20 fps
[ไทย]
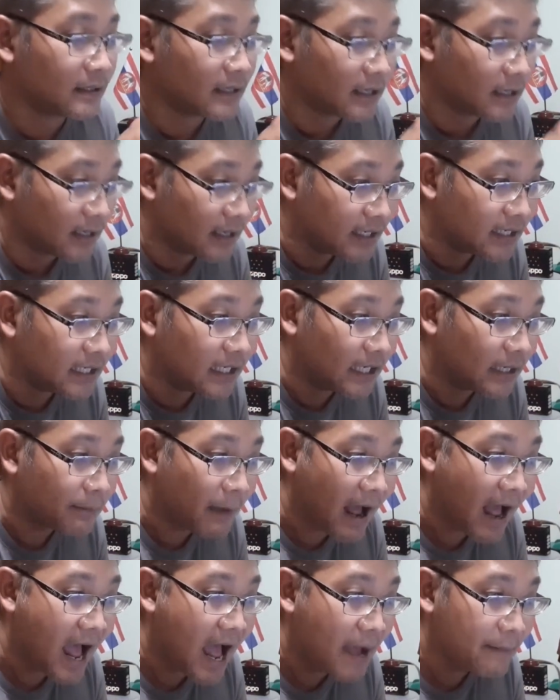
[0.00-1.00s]
หรือ
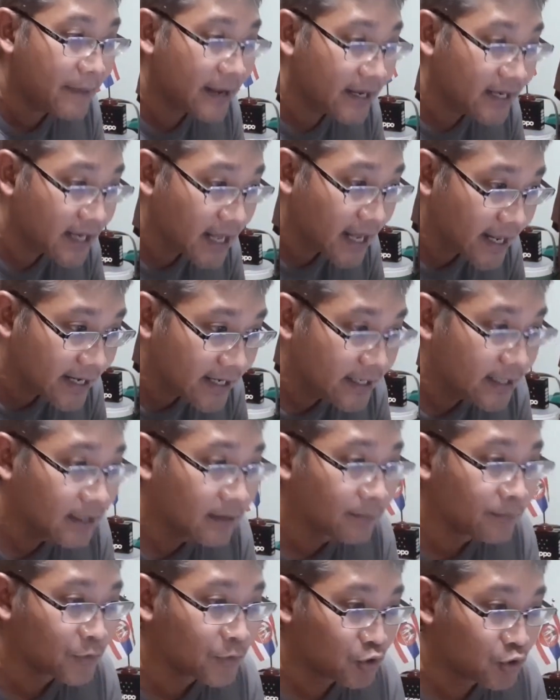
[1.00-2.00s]
พาไปใน
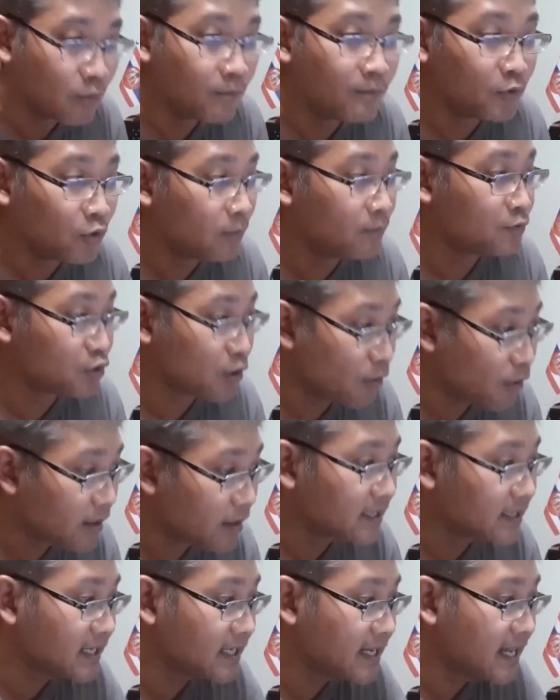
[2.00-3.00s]
ชุมนุมชน
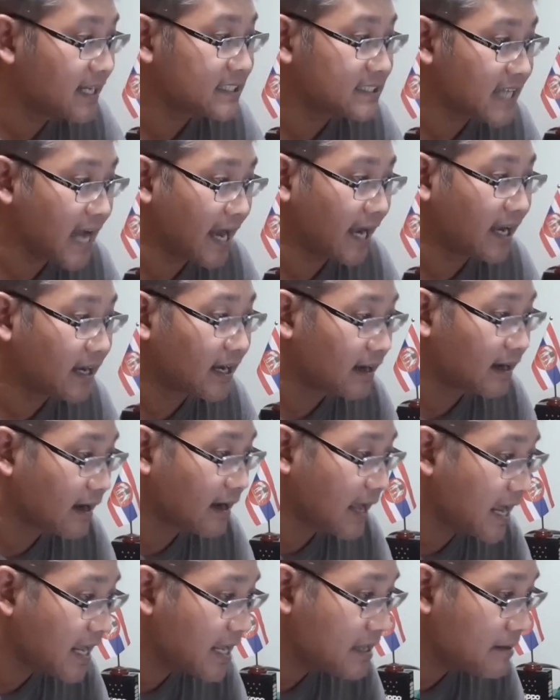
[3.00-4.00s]
ที่ได้จัด
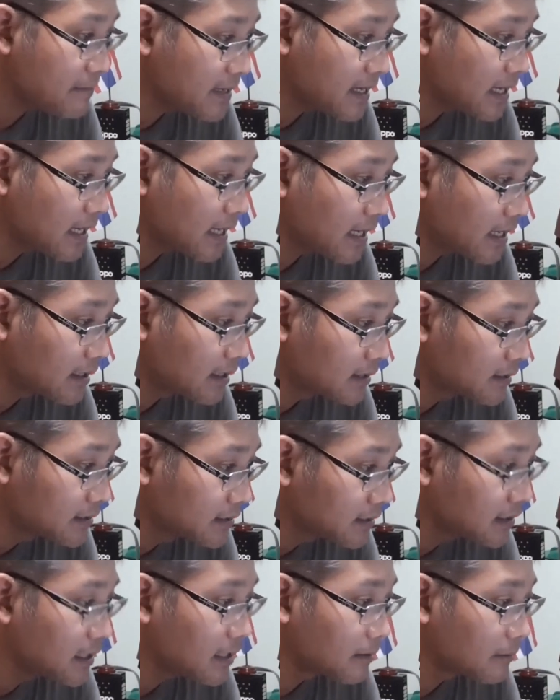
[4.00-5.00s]
ให้มี
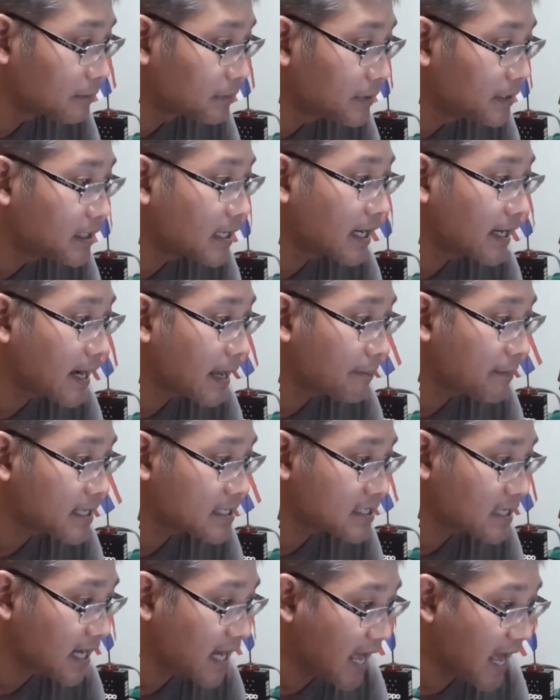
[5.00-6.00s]
ขึ้นเพื่อนนมัส
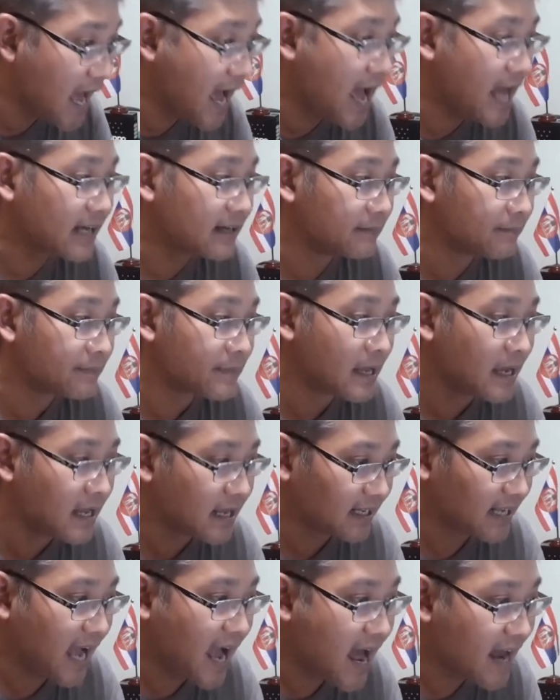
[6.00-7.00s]
การ
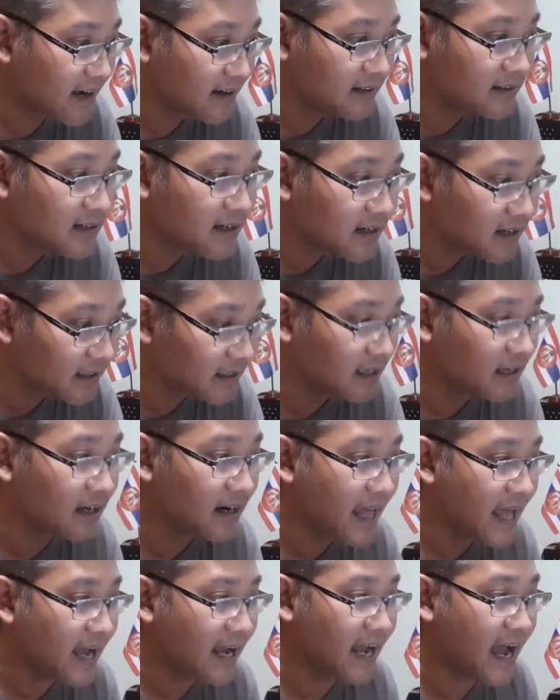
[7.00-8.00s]
การรื่นเริงและ
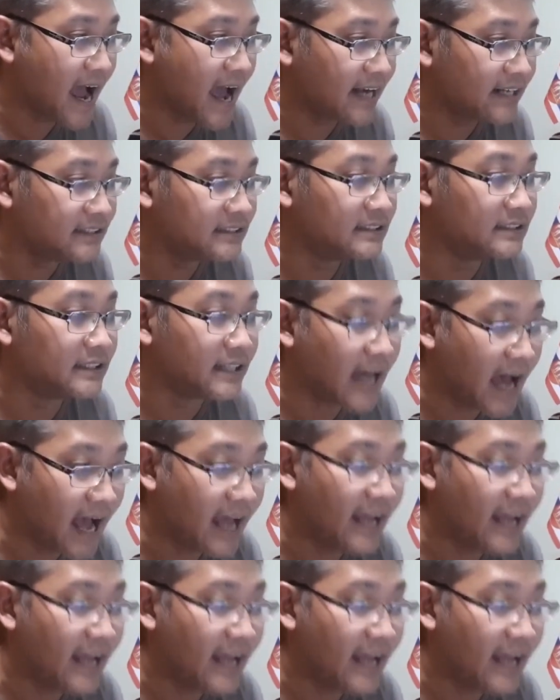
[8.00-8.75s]
การอื่นใด